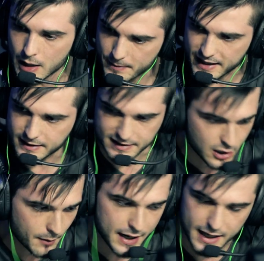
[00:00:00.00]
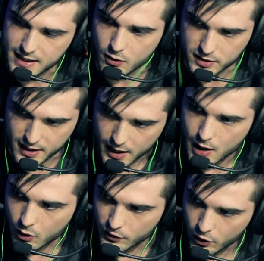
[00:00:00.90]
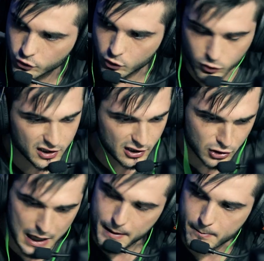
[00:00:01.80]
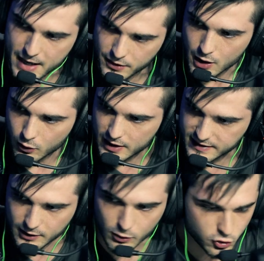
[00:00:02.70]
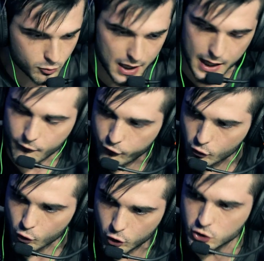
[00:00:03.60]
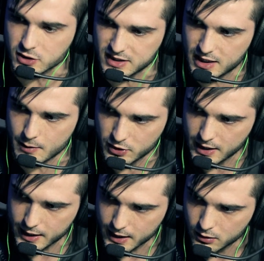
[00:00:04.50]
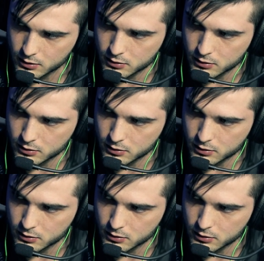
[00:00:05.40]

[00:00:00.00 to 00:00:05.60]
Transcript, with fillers: Mais c'est comme à la guerre, ok, on est entre nous, on est dans la même merde, on est 5 doigts d'une main et il faut qu'on le game, ok les gars